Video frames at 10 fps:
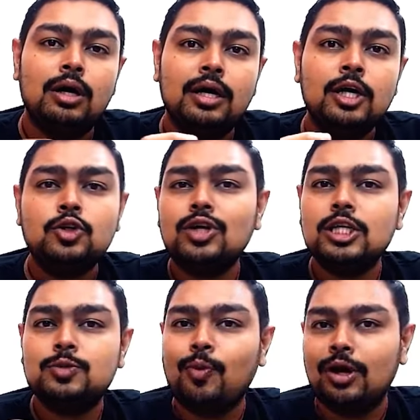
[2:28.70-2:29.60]

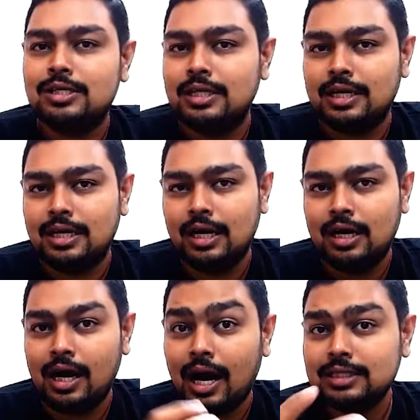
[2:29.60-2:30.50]
இன்சூரன்ஸ் பாலிசி இருக்குல்ல
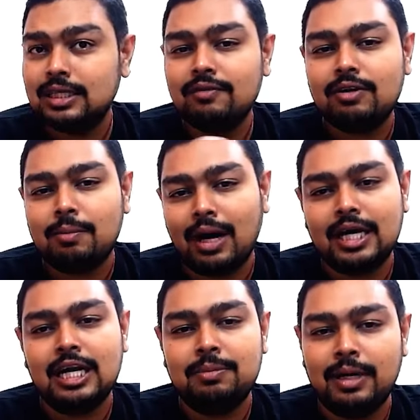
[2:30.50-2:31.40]
அதை தான் இவங்க
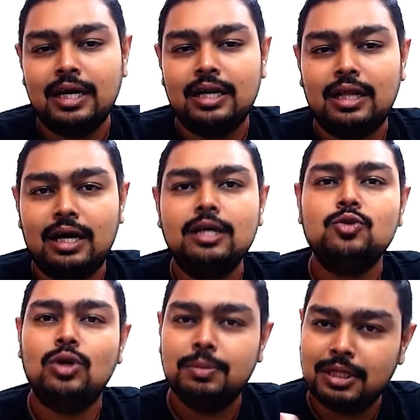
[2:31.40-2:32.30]
மார்க்கெட்டிங் பண்ணிட்டு இருந்தாங்க ஸோ
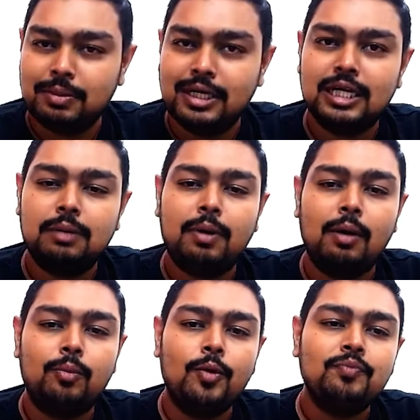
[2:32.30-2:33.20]
அதை பற்றி நம்ம டீட்டெயிலாக
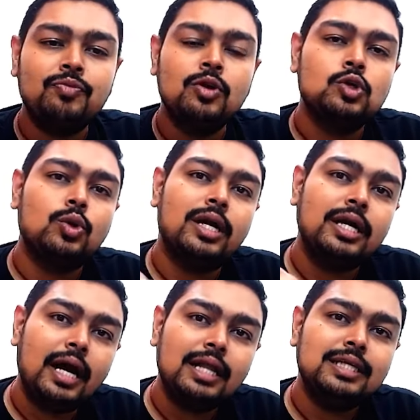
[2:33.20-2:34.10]
பார்ப்போம் ஸோ
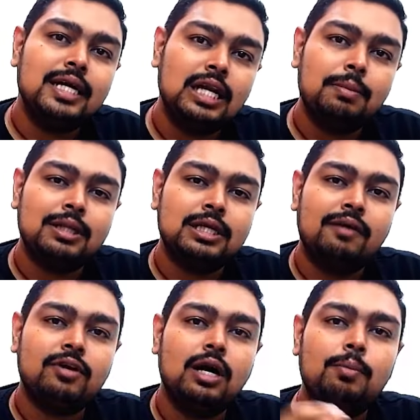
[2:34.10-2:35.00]
ரெண்டாயிரத்தி எட்டில் பார்த்தீங்கன்னா
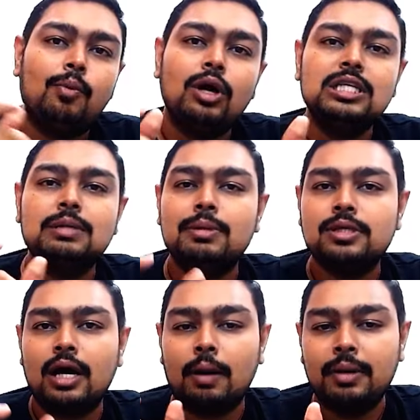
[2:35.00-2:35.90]
இவங்க பாலிசி
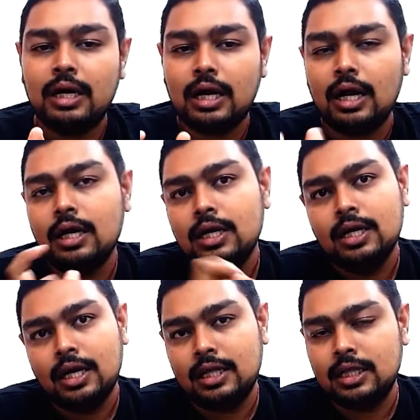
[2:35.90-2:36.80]
பஜார் அப்படின்ற
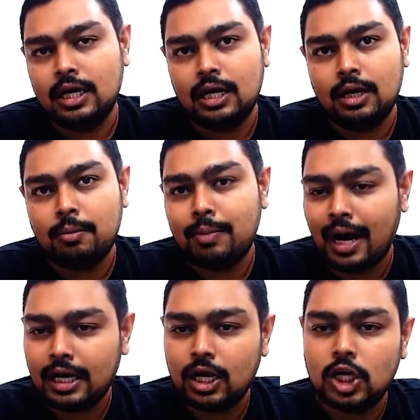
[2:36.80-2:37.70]
இந்த
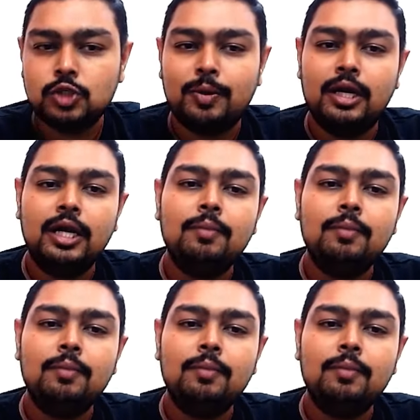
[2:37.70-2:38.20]
பிராண்டை லான்ச் பண்ணி